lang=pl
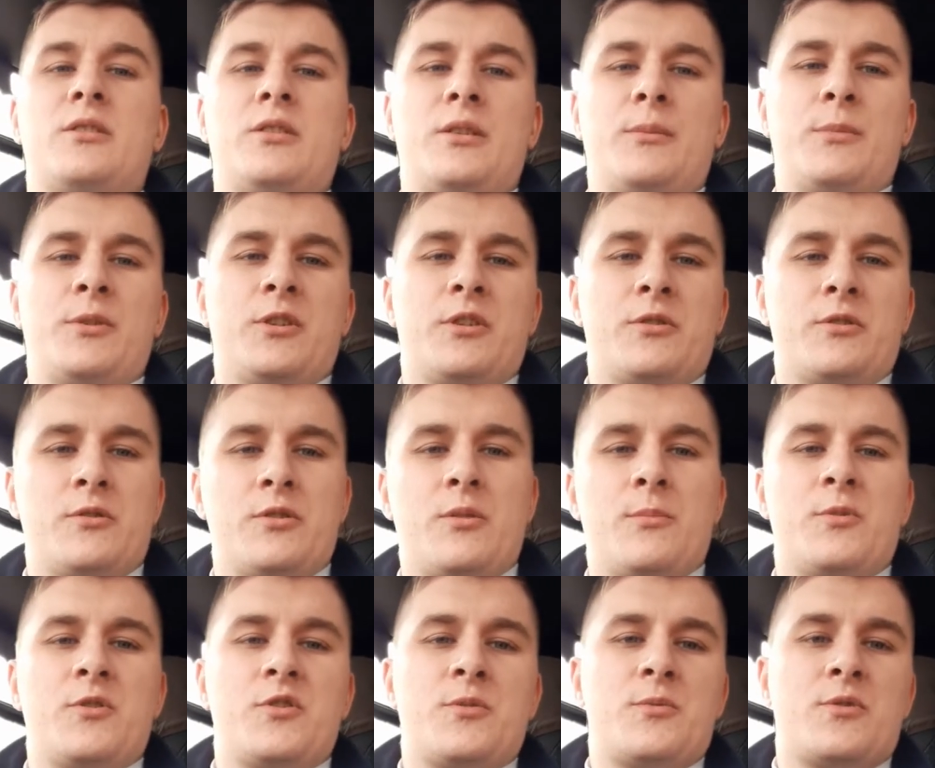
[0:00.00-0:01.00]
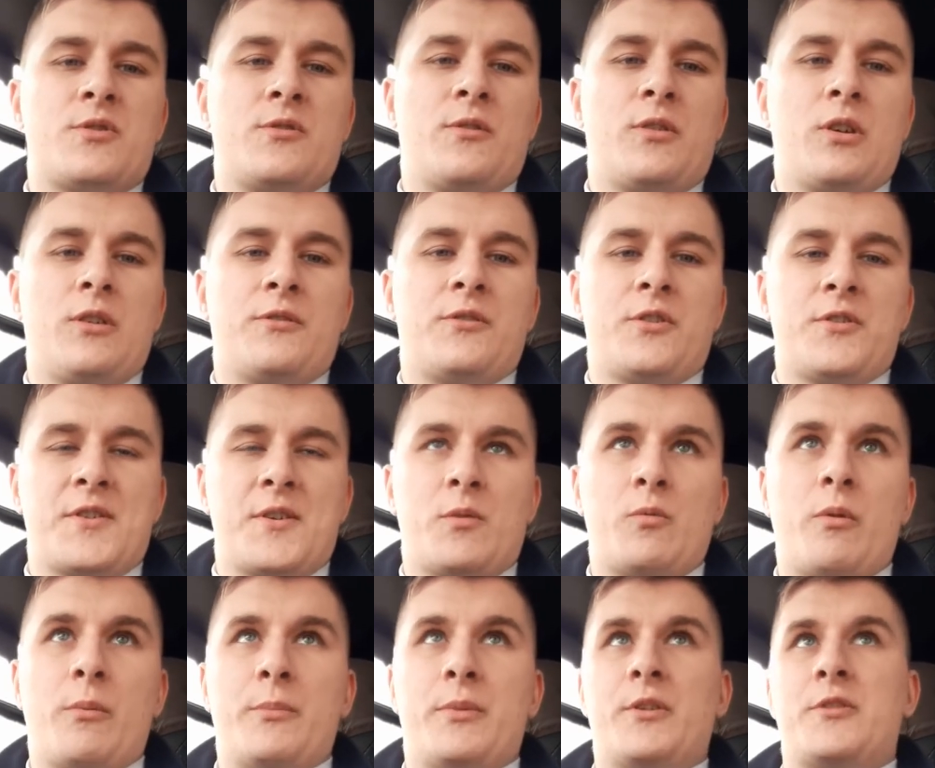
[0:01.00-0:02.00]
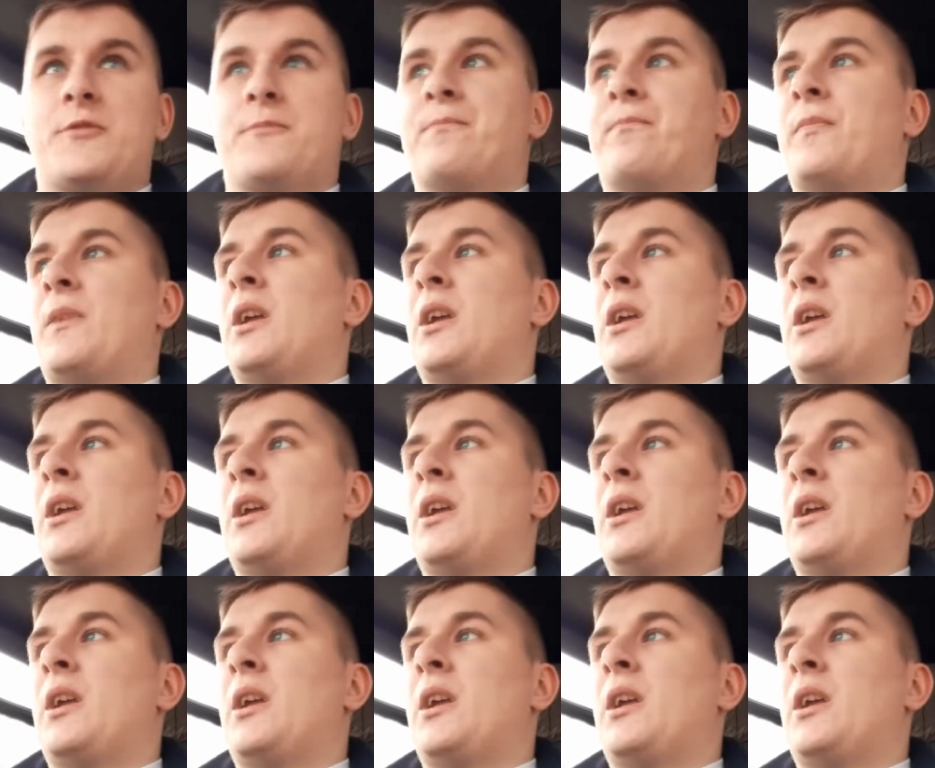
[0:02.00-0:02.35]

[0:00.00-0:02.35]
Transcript: Nie, nie będziemy się w ogóle w to zagłębiać.